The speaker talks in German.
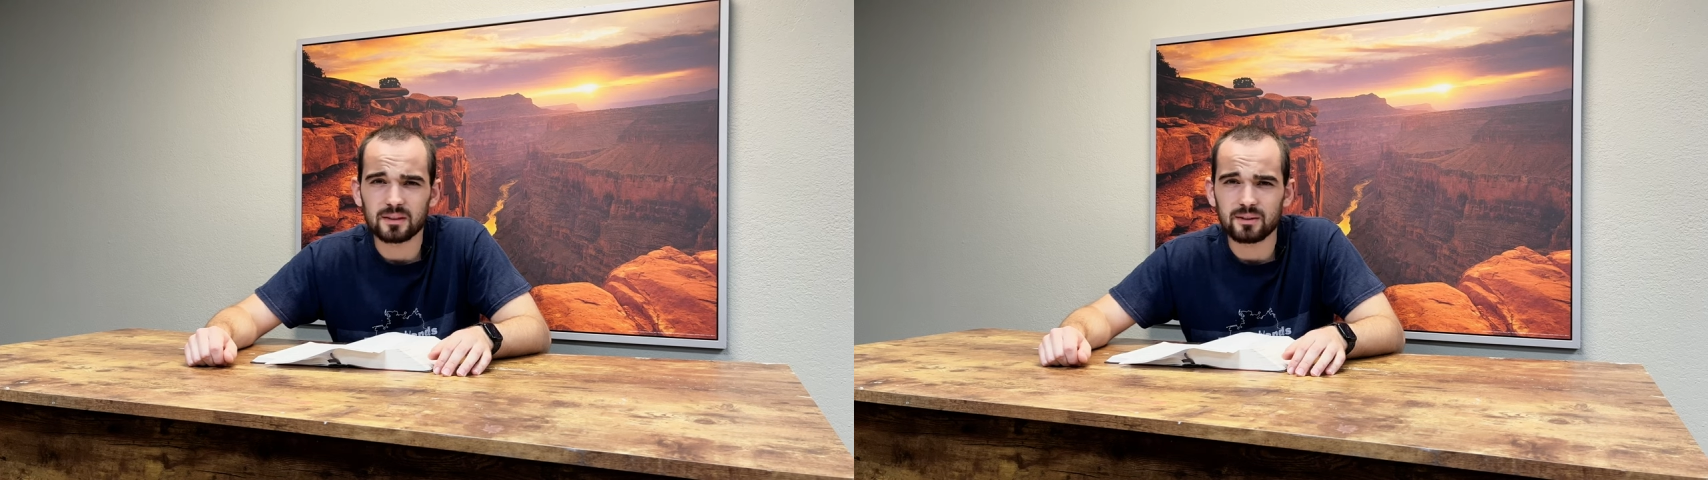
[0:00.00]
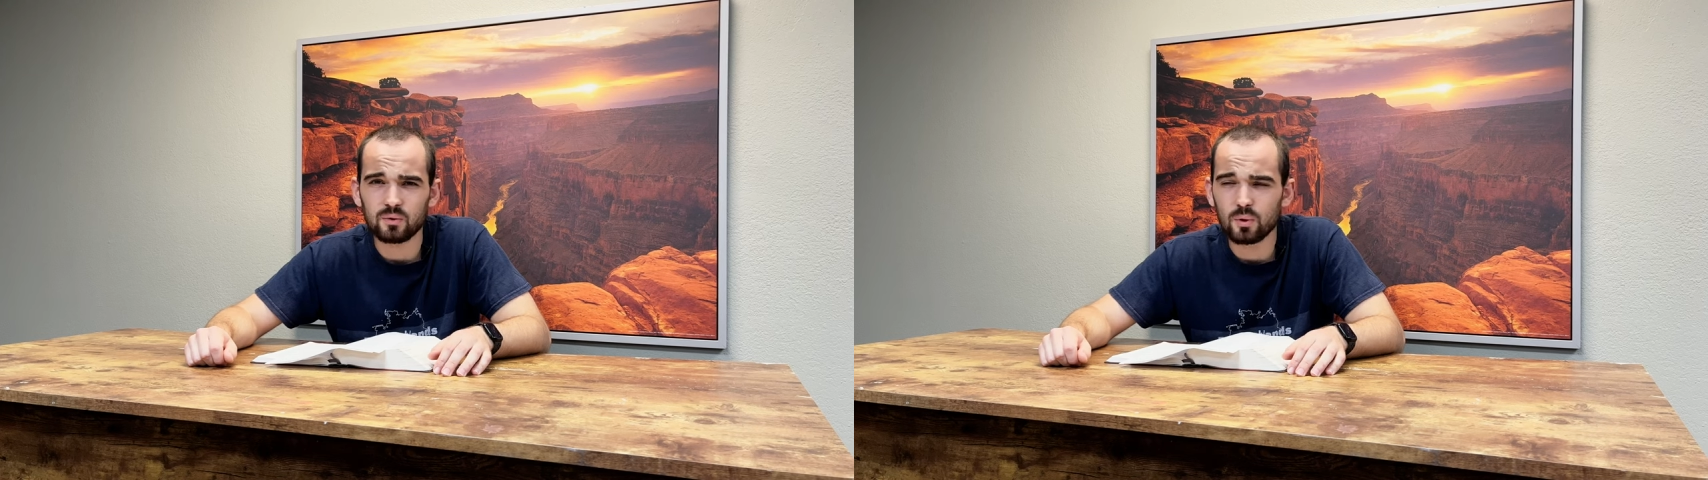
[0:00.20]

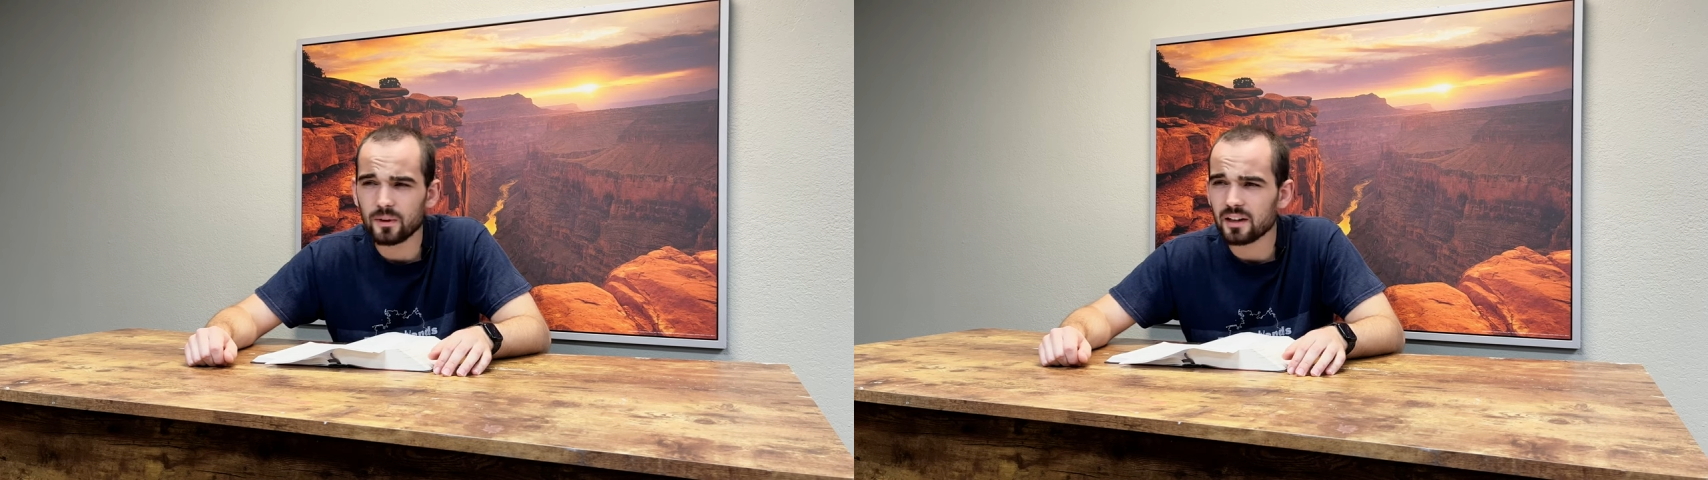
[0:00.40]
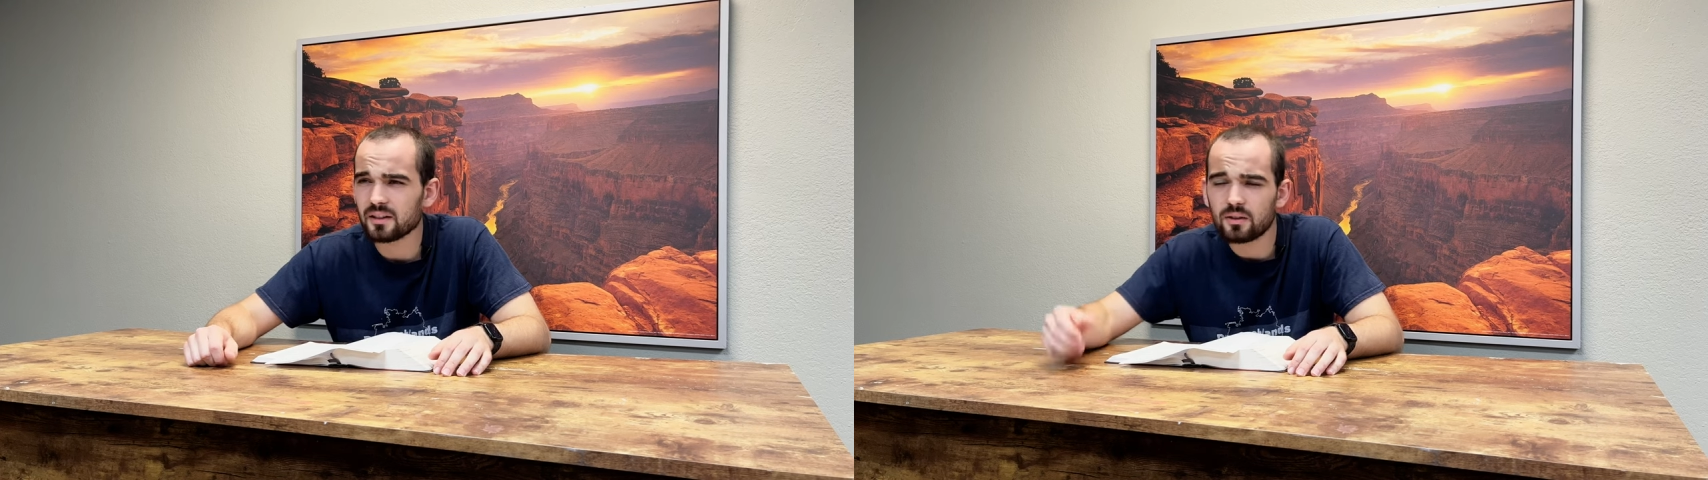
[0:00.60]
Nur
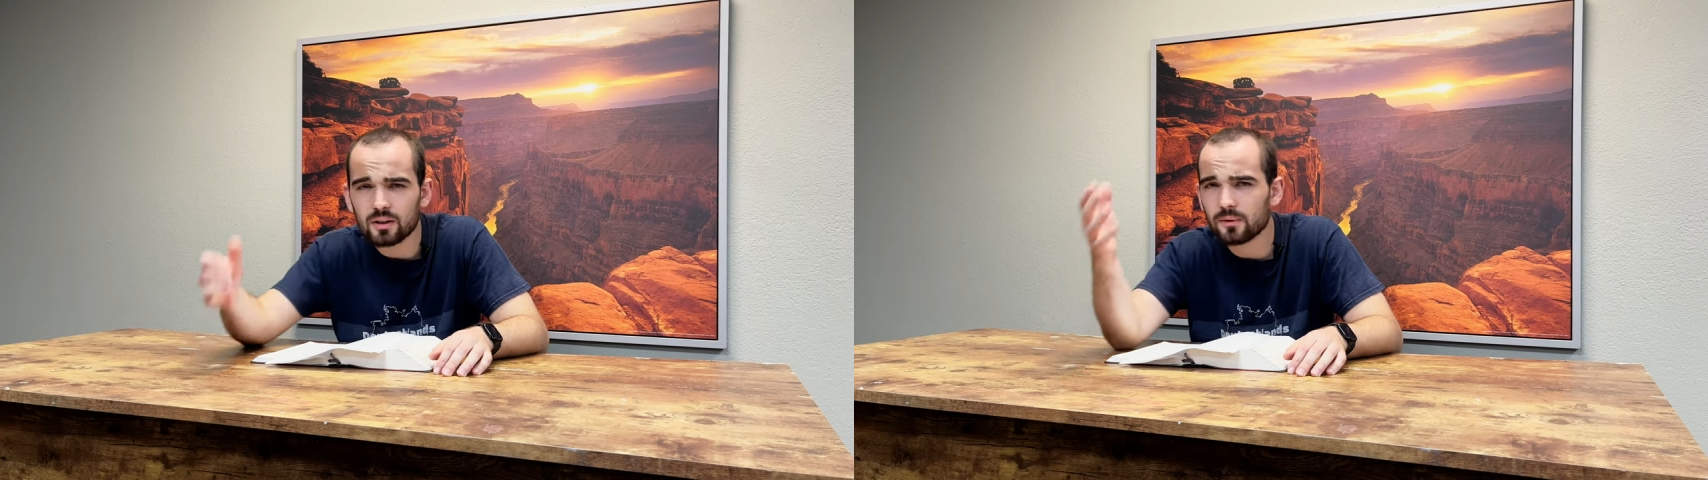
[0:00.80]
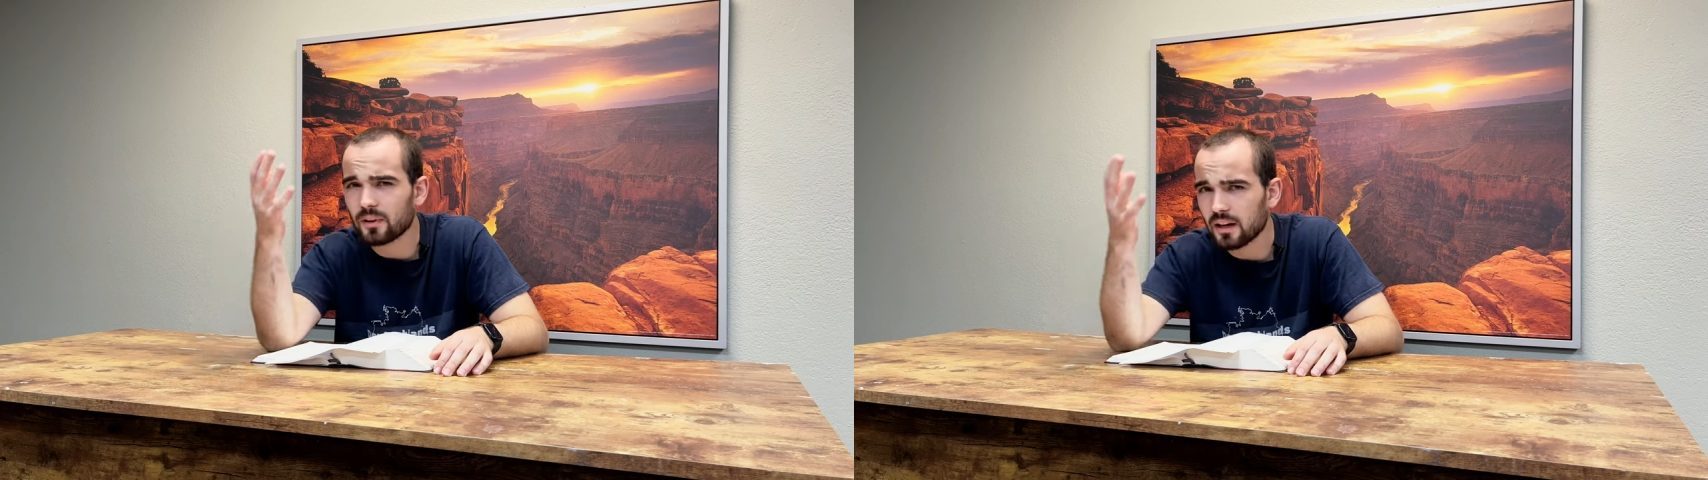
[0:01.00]
weil eine
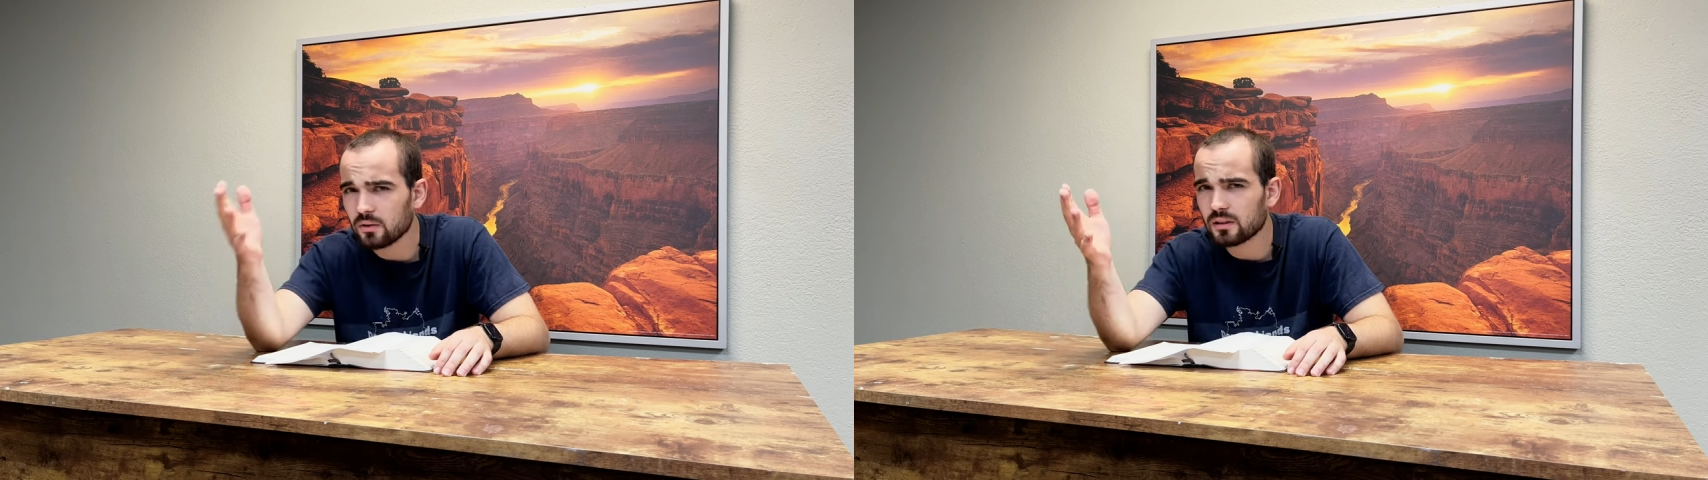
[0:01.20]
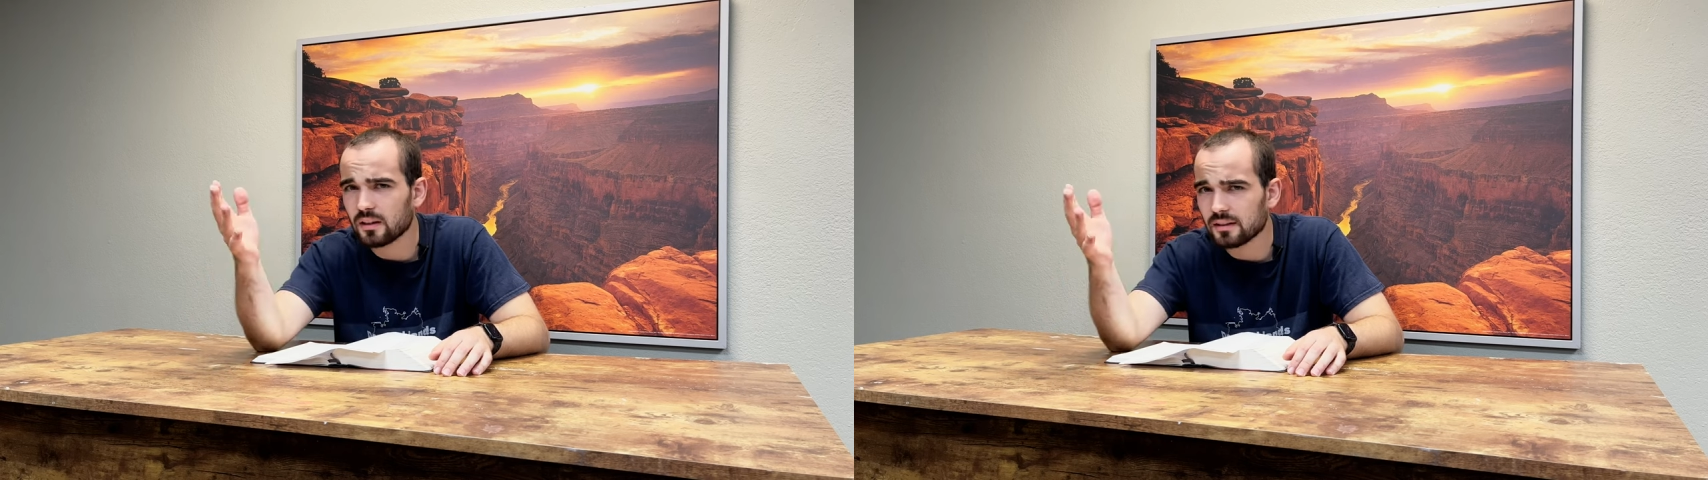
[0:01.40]
Kirche
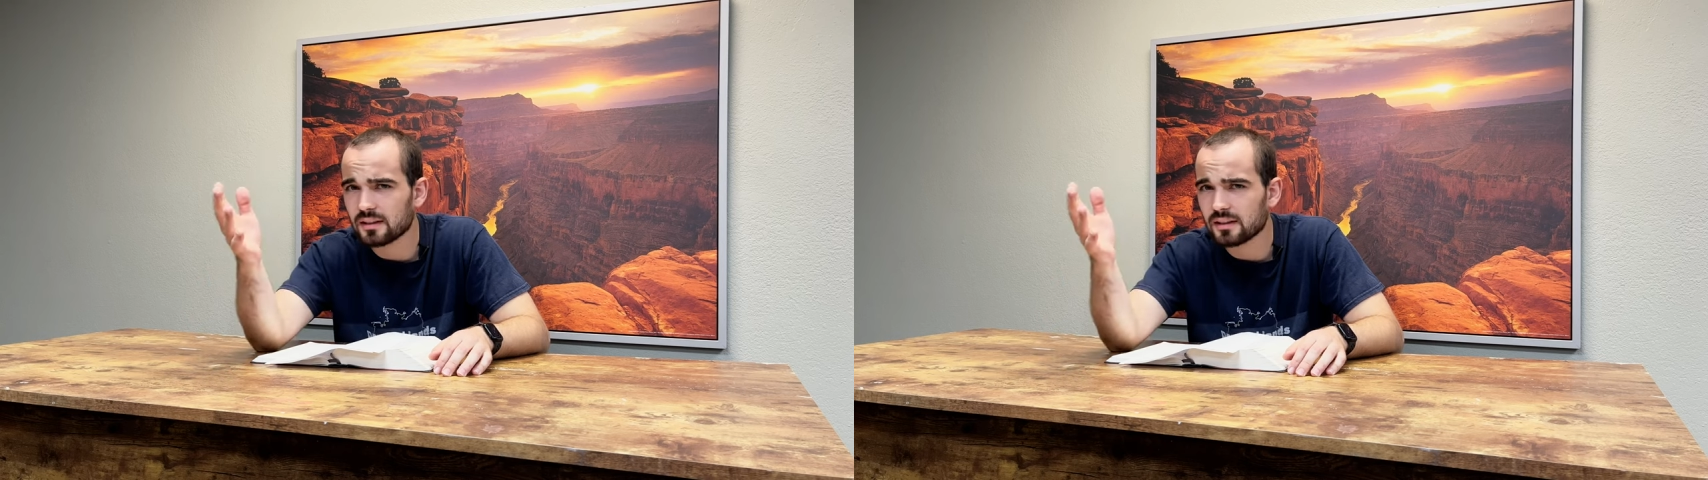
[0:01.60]
Freikirche heißt,